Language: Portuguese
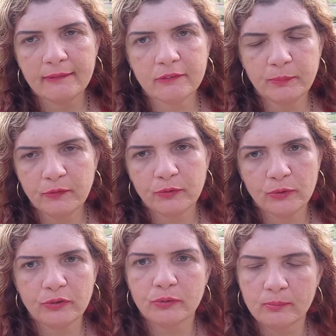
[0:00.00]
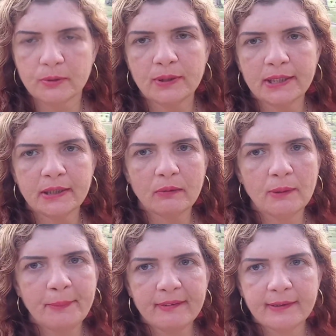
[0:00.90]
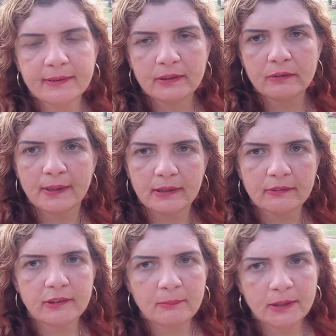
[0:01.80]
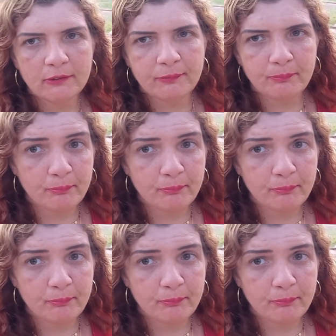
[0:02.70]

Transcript: essas pessoas no meu canal, apresentando elas da minha,